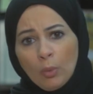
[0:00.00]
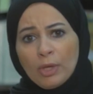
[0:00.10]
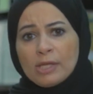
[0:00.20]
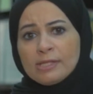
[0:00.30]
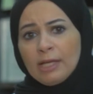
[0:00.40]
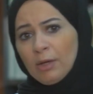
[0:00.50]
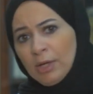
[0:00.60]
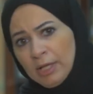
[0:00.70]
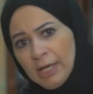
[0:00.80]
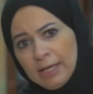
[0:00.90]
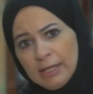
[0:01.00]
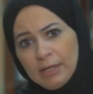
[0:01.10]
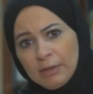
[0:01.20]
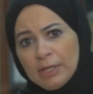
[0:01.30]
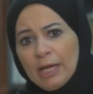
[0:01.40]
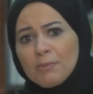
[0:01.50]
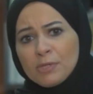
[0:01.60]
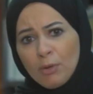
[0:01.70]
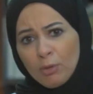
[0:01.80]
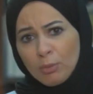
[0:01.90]
ونزله يعني حق الأرض
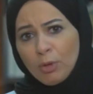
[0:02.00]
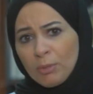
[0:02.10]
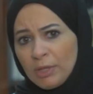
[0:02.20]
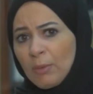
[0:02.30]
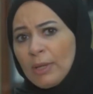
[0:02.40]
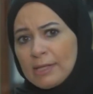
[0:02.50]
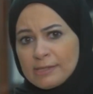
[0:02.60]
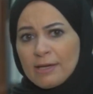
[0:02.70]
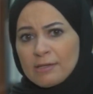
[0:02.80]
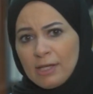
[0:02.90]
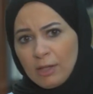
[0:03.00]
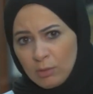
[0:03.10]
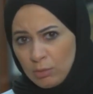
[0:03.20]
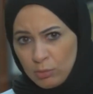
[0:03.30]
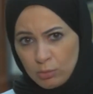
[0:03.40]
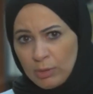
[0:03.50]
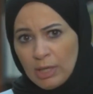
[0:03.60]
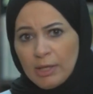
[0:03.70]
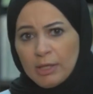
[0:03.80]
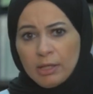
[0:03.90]
اليابسة والمهم أن الولد صار زين
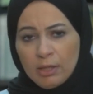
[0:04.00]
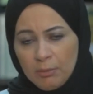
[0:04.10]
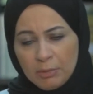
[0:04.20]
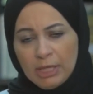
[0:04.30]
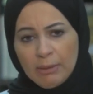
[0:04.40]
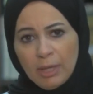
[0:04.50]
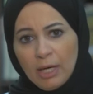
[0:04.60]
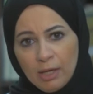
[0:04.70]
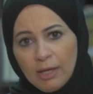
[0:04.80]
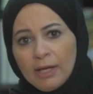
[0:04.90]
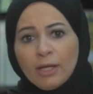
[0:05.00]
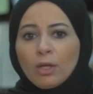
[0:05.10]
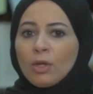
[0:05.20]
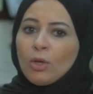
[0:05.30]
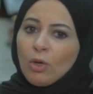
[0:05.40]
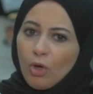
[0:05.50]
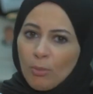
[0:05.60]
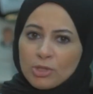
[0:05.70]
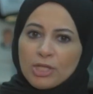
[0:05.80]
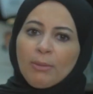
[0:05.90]
وما يعني الحمد لله ما غرق
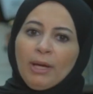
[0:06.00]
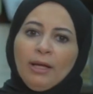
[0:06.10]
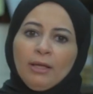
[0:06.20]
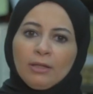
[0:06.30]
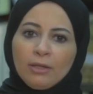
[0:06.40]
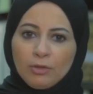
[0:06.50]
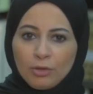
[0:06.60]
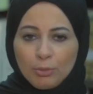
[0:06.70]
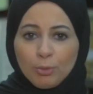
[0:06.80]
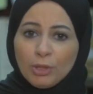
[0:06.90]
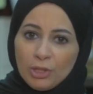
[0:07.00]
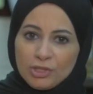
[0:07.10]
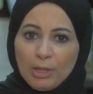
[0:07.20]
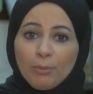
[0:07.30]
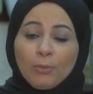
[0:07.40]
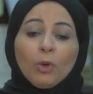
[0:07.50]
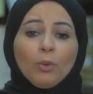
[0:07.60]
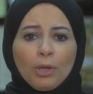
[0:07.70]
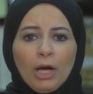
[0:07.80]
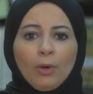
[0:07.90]
ومشى معه تكرمون الكلب
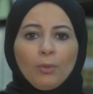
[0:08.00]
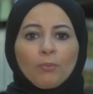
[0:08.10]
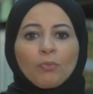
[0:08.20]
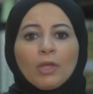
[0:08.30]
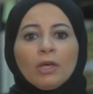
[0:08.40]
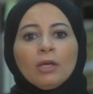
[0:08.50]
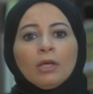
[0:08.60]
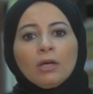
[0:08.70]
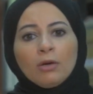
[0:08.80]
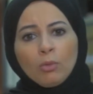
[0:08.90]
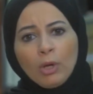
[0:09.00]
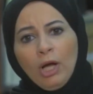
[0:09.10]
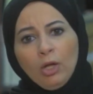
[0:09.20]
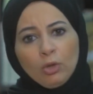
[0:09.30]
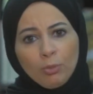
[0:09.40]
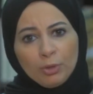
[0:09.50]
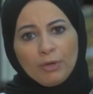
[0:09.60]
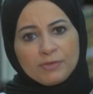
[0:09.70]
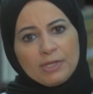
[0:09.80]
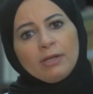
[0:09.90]
وراحوا وراح الأبو
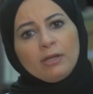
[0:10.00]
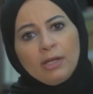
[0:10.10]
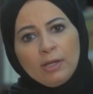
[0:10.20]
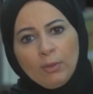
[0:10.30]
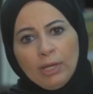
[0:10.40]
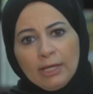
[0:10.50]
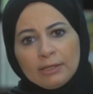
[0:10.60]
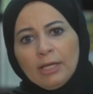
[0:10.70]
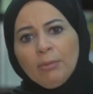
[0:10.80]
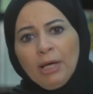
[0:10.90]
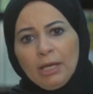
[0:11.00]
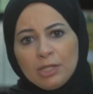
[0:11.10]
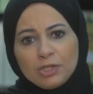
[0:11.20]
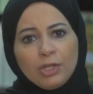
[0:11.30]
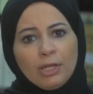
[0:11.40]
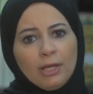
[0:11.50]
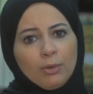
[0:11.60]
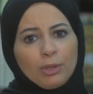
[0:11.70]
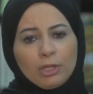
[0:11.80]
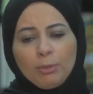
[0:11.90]
نفسه اللي هو الحطاب خلص شغله
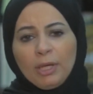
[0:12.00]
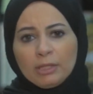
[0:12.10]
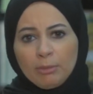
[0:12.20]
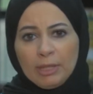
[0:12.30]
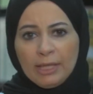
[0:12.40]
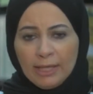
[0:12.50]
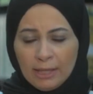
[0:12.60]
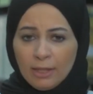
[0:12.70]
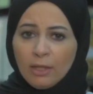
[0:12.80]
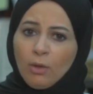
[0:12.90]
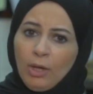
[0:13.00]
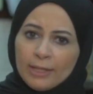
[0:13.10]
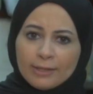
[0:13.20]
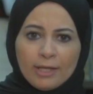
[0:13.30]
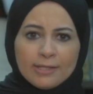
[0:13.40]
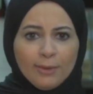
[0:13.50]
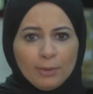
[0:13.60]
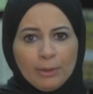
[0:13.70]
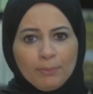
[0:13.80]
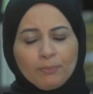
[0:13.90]
ورد بيته بالليل حاط راسه
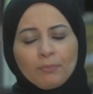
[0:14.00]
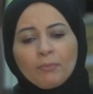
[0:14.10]
ونام